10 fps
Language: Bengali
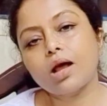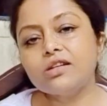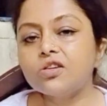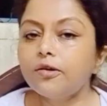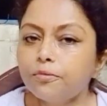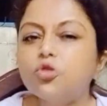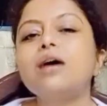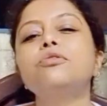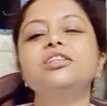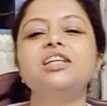এই জন্য আমি
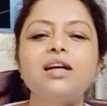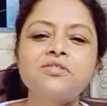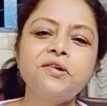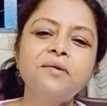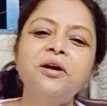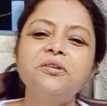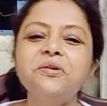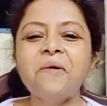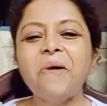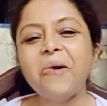মোটা হয়ে যাই আসলে কি বলতো
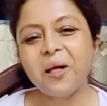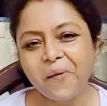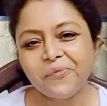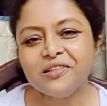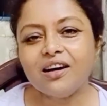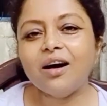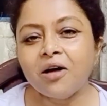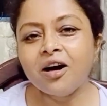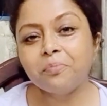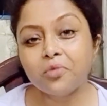
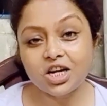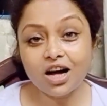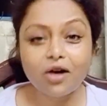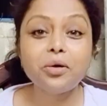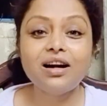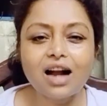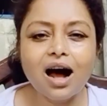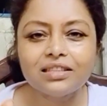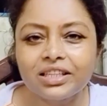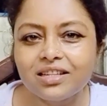আমার মোটা হওয়ার
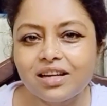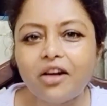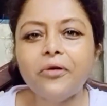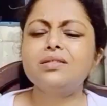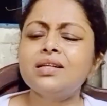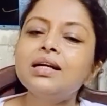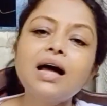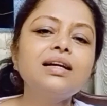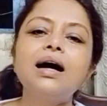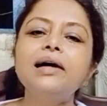রাজ কি জানো
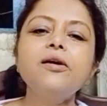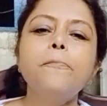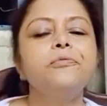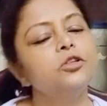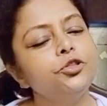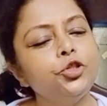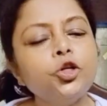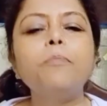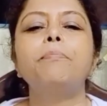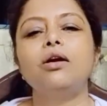যেটাই খাই
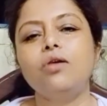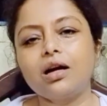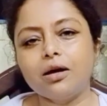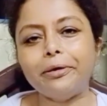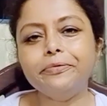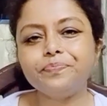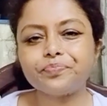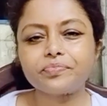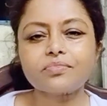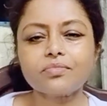সব ভালো লাগে আমার
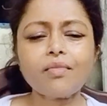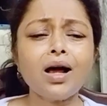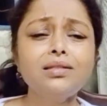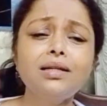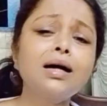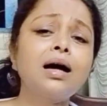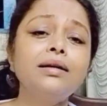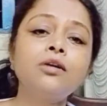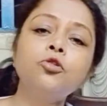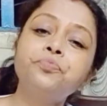আর যেটা খাই
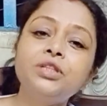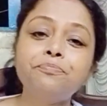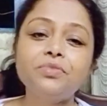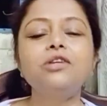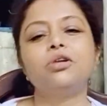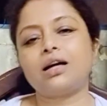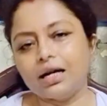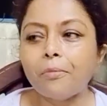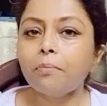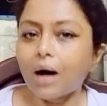না খুব তৃপ্তি করে
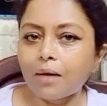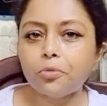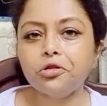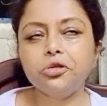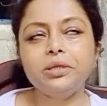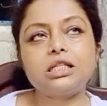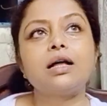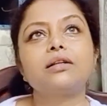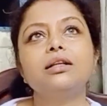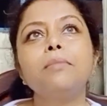খাই আমার মা বলতো বেঁচে
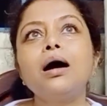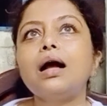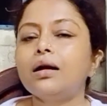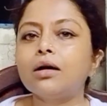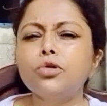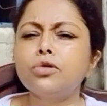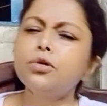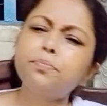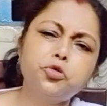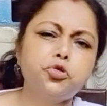থাকতে মা রান্না করে
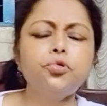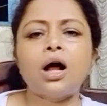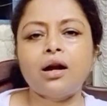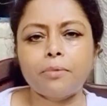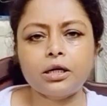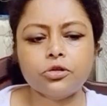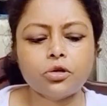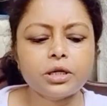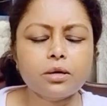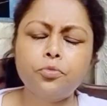করে প্রচুর রান্না পাঠাতো
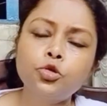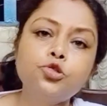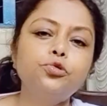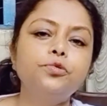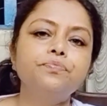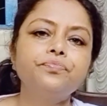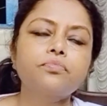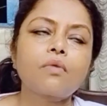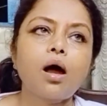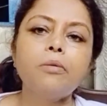আমাকে প্রচুর
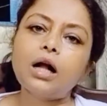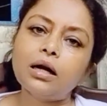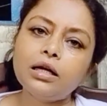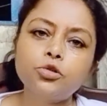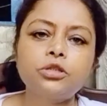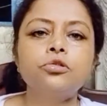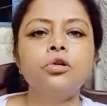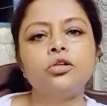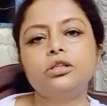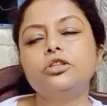আমার রান্নাই করতে হতো
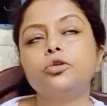না অর্ধেক